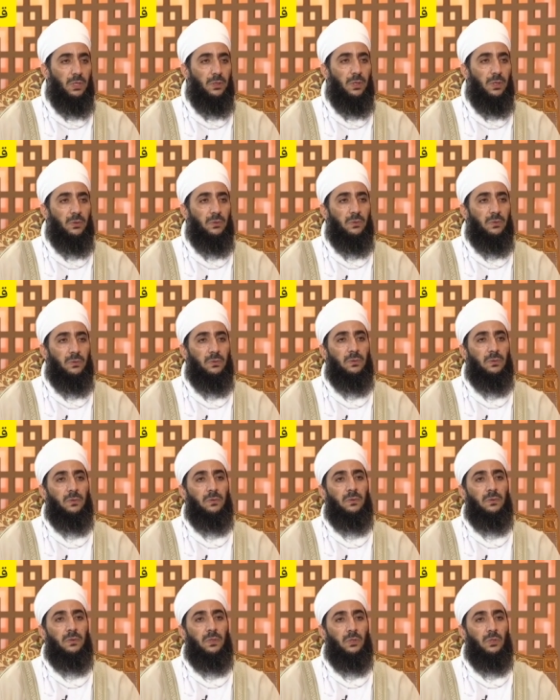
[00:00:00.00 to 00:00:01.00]
أو
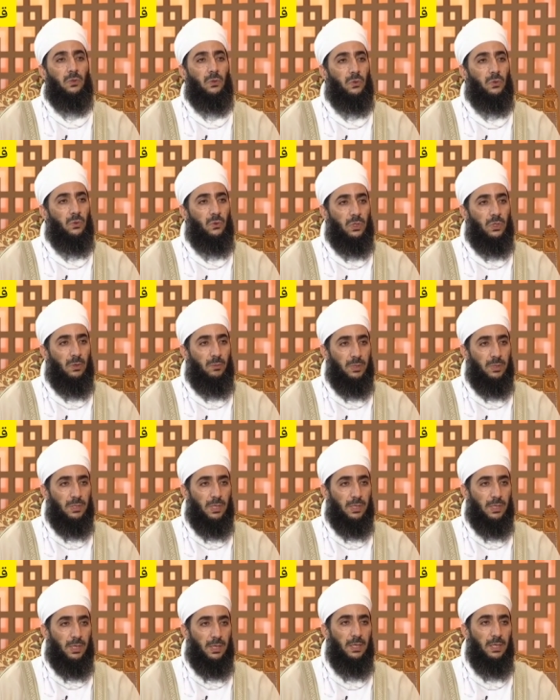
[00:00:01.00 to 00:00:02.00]
يسلكون
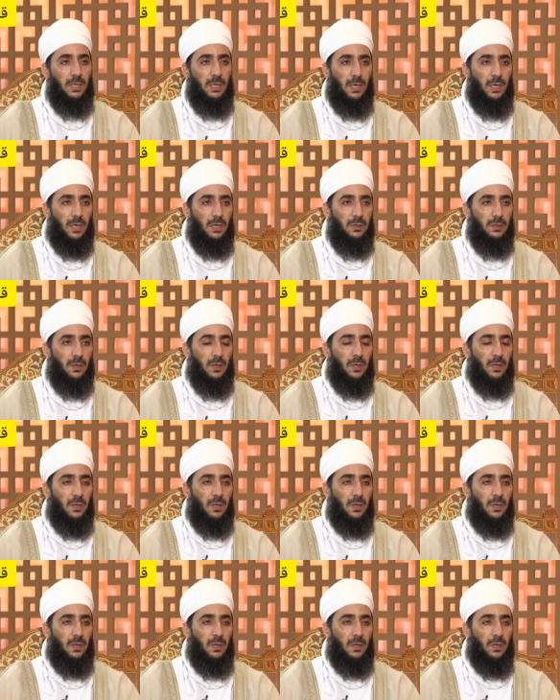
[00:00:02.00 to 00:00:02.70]
مسلك الإلحاد